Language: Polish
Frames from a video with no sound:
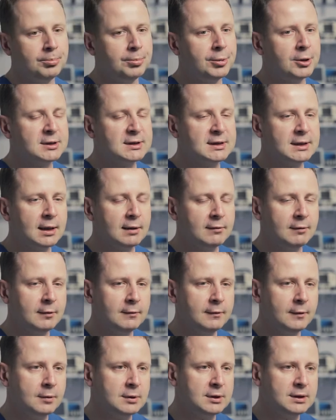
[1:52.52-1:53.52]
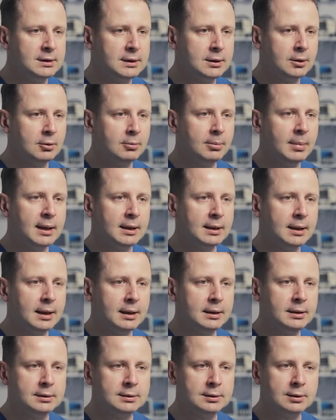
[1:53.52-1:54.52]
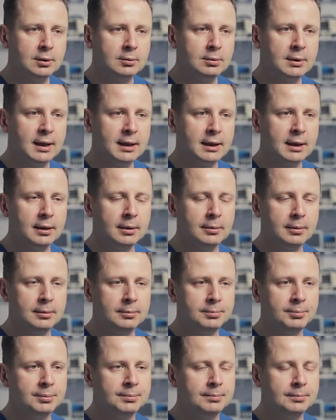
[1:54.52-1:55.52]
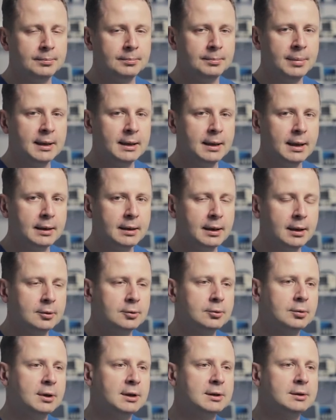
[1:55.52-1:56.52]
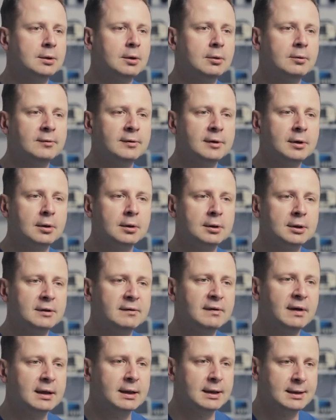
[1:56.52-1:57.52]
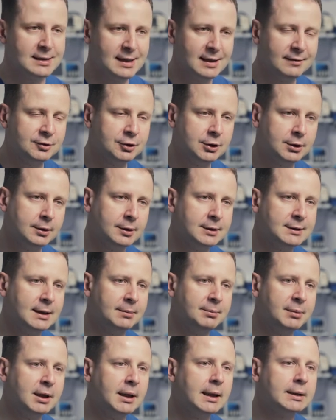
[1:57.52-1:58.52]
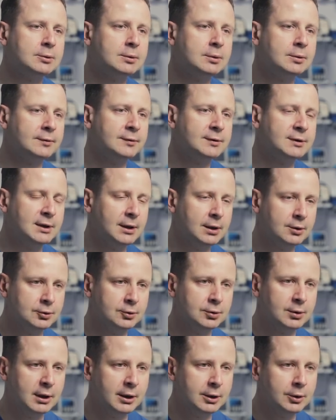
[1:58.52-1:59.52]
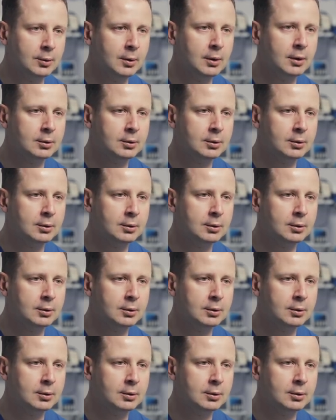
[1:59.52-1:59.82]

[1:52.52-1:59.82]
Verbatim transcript: Podstawową listą badań są takie badania, które są wykonywane zawsze do zabiegów w znieczuleniu